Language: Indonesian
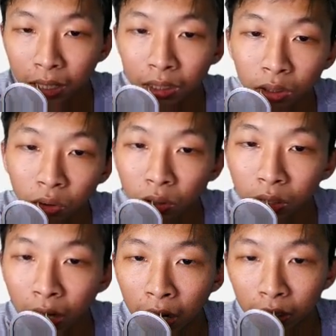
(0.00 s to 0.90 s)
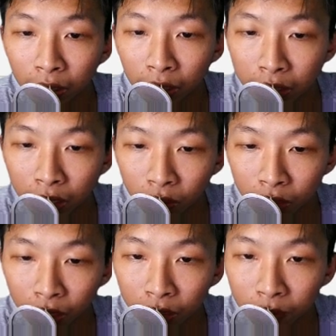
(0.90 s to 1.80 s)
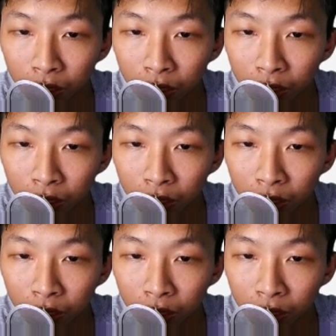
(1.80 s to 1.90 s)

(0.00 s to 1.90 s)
harga DL itu di harga satu